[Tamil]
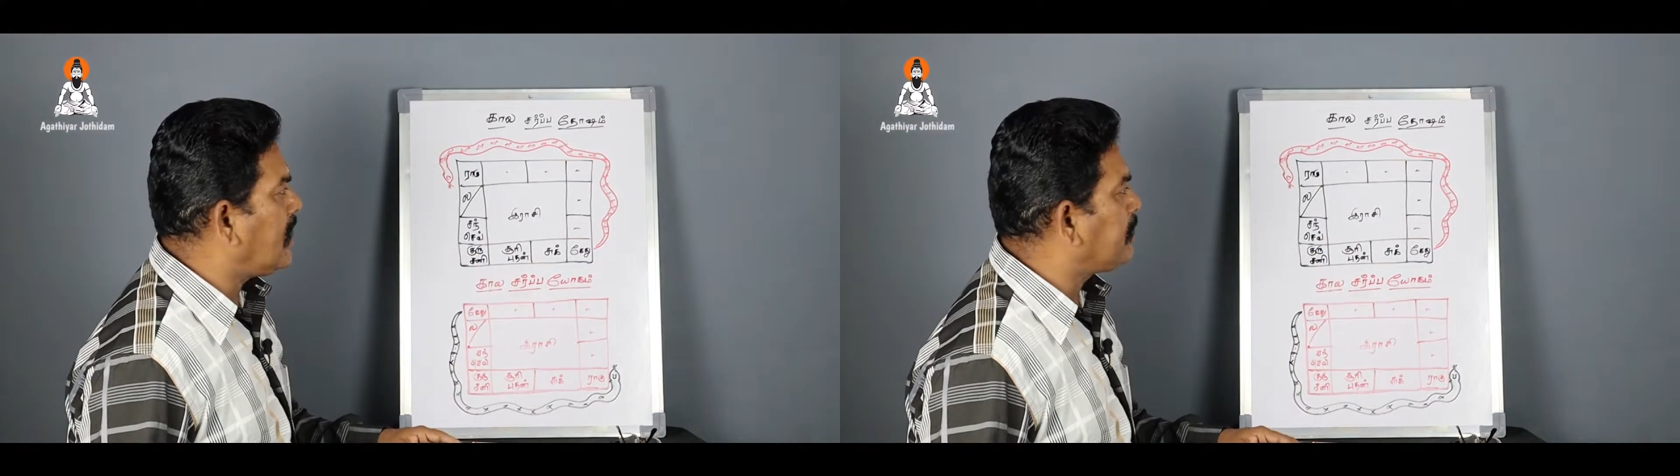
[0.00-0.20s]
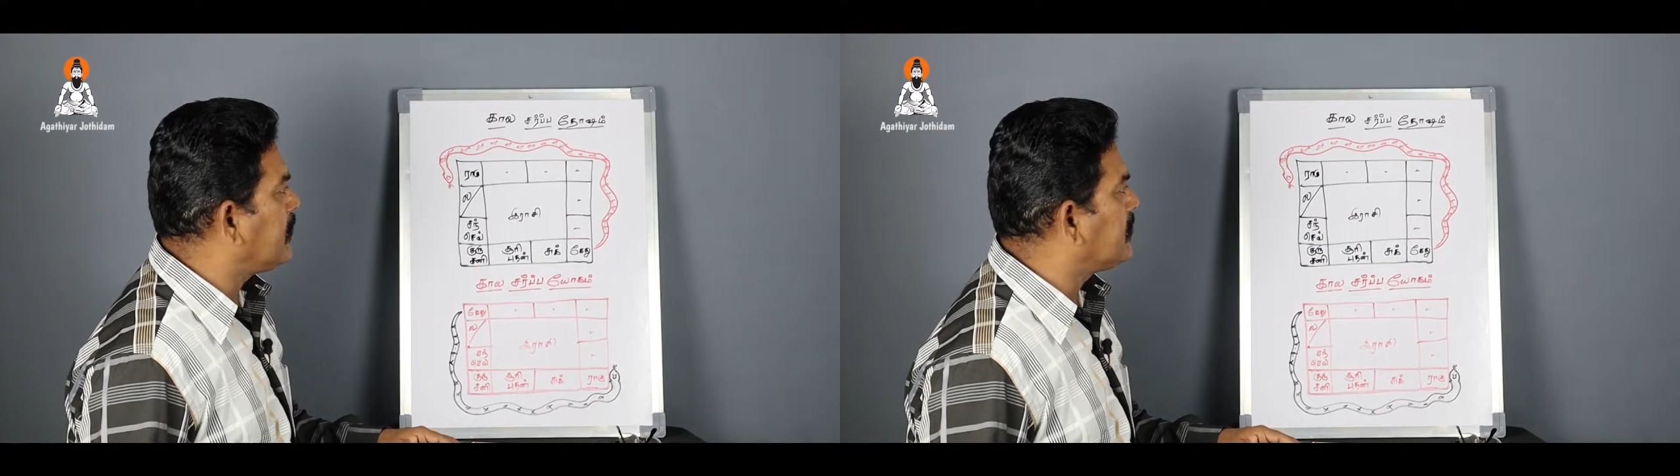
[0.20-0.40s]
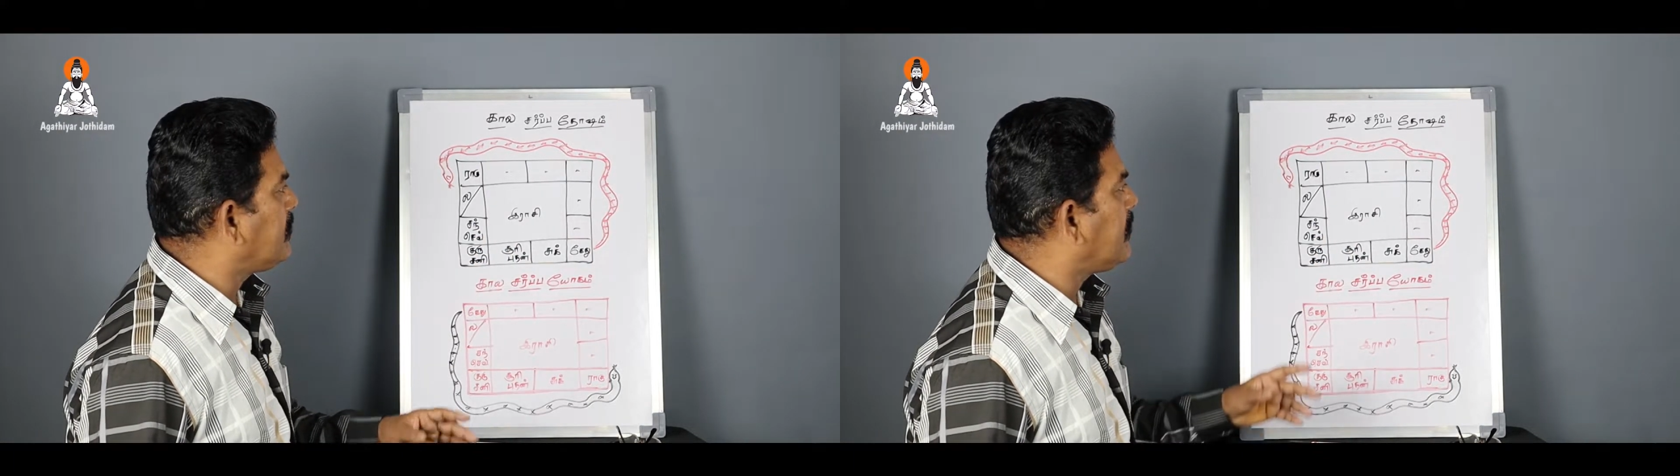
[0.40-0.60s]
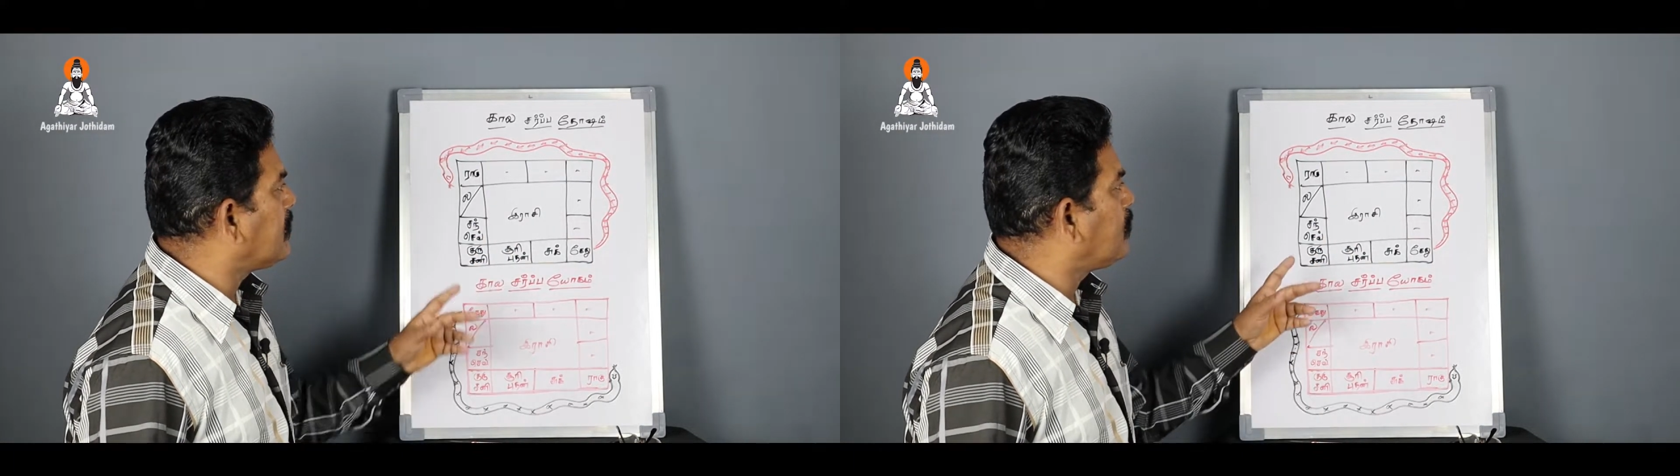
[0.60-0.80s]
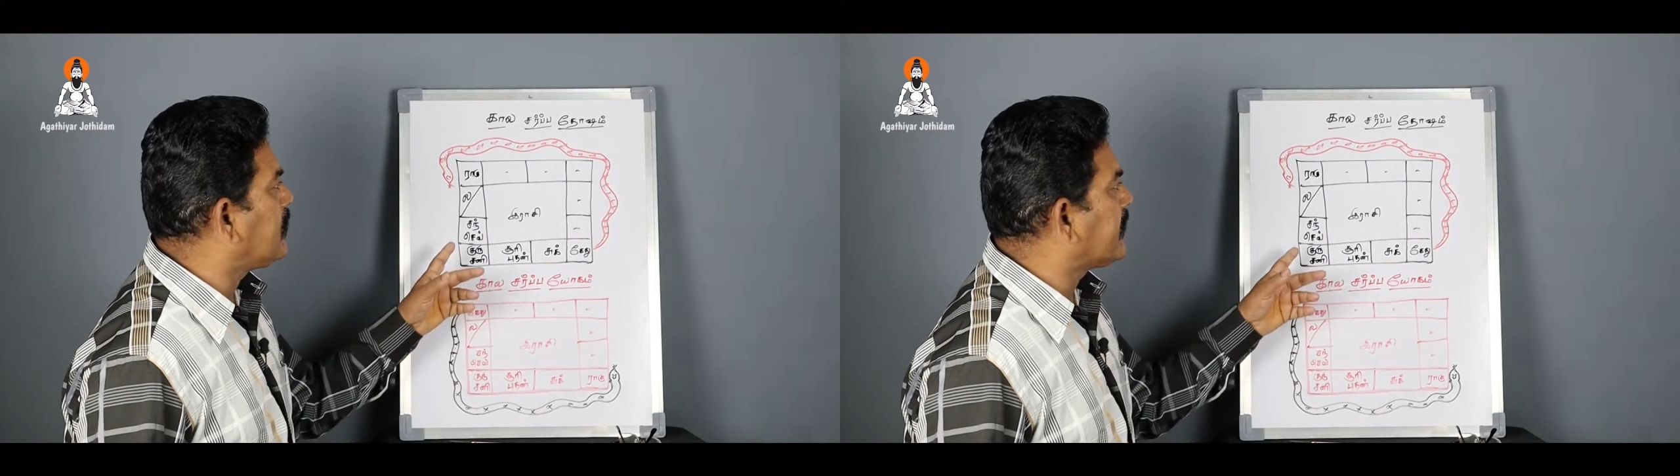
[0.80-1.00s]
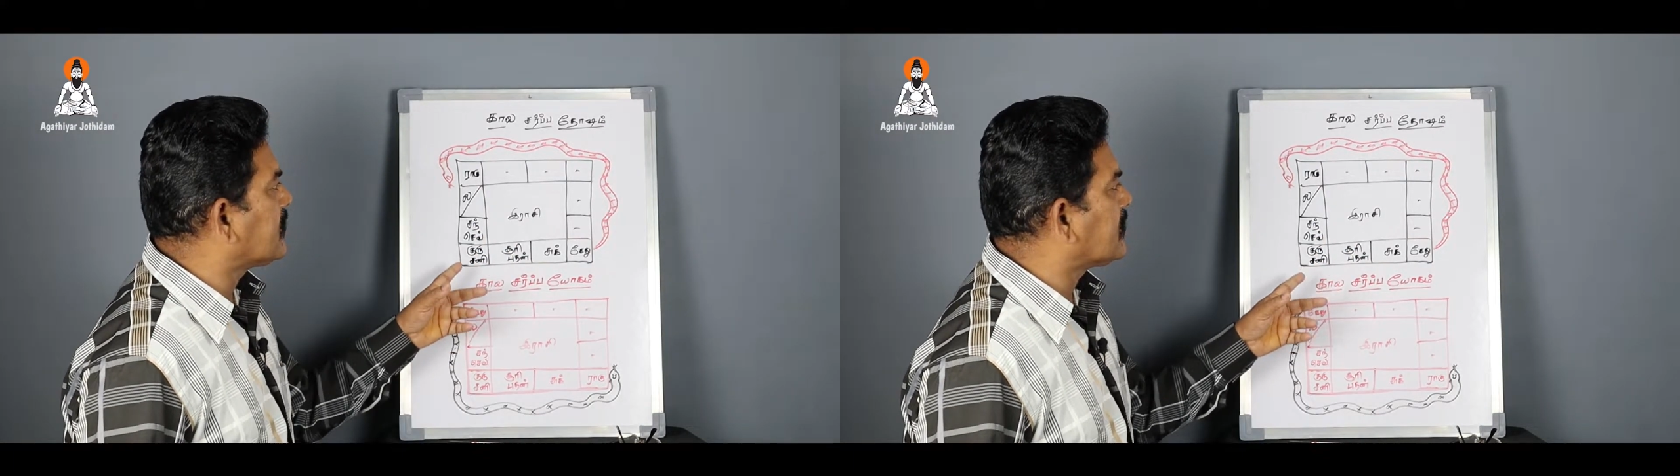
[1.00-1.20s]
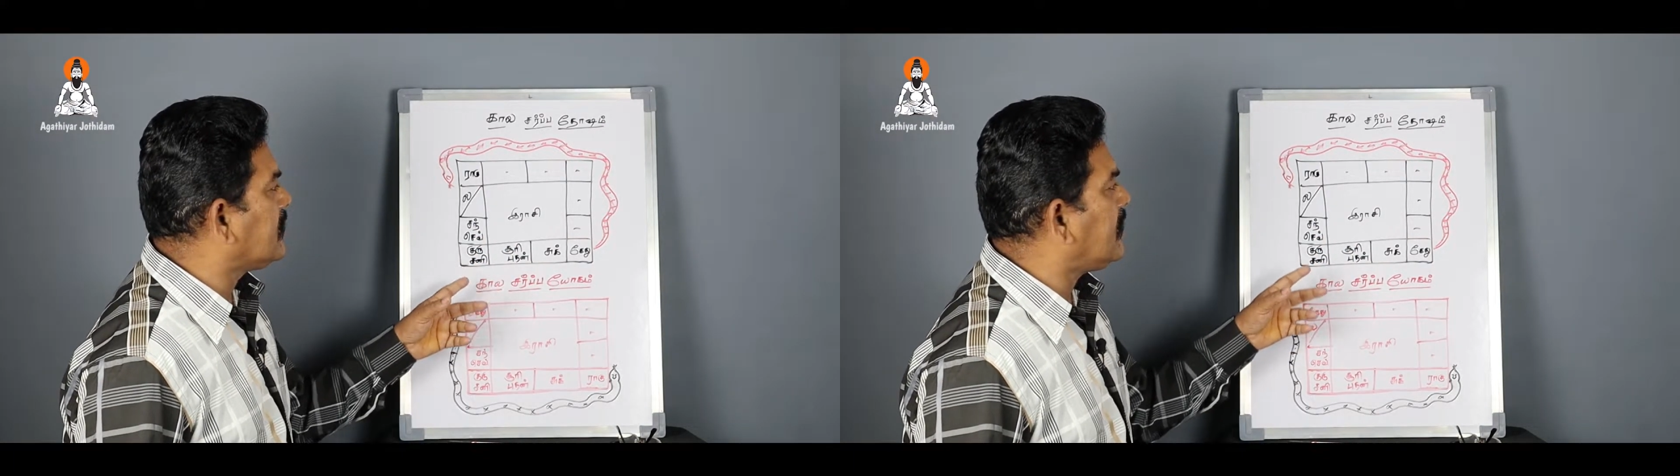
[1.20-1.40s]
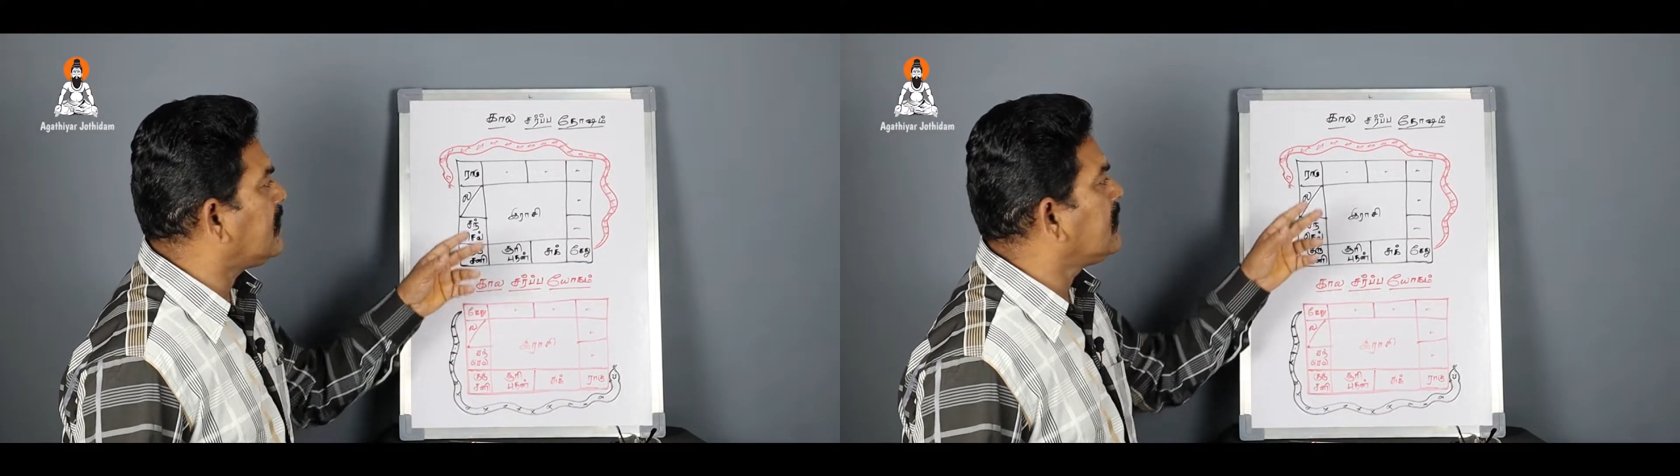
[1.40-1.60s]
அப்போ இந்த மாதிரி
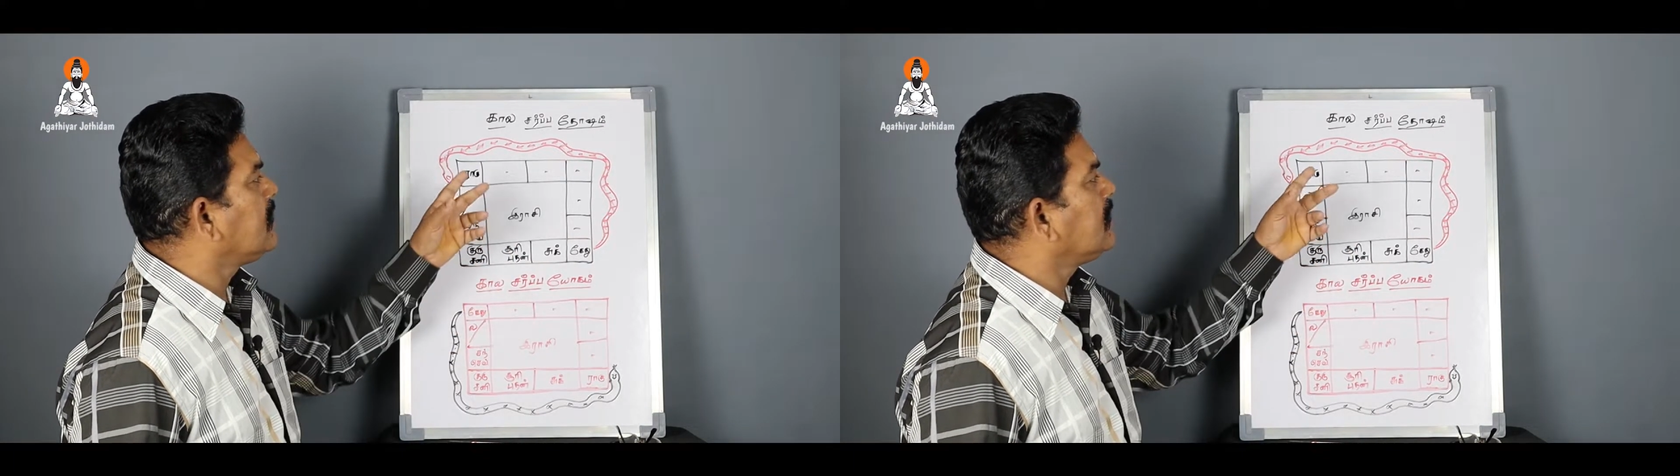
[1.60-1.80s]
உள்ளடங்கியிருந்தால்